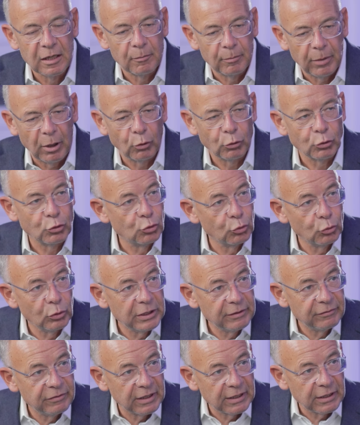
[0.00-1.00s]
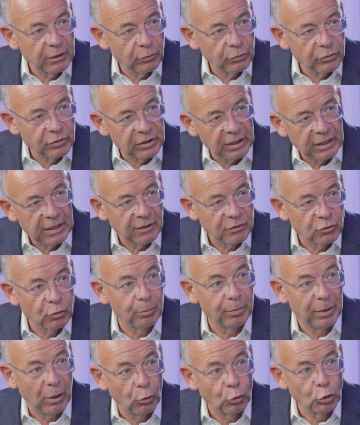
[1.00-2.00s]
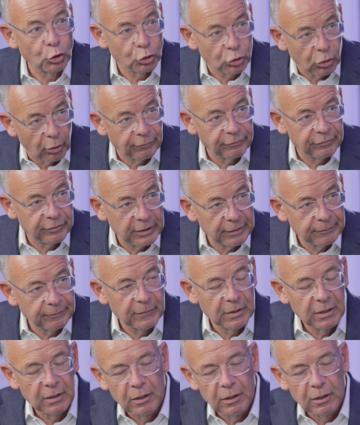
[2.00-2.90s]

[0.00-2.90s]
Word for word: Bauzulieferindustrie, also Baustoffe